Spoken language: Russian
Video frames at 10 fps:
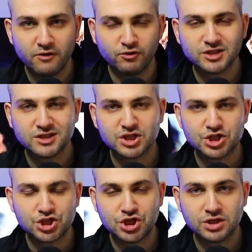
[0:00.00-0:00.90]
вот этот
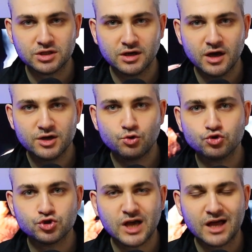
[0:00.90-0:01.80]
щит
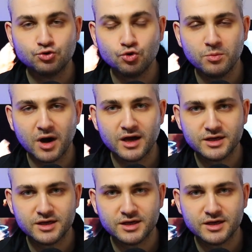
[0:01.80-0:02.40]
куска дуба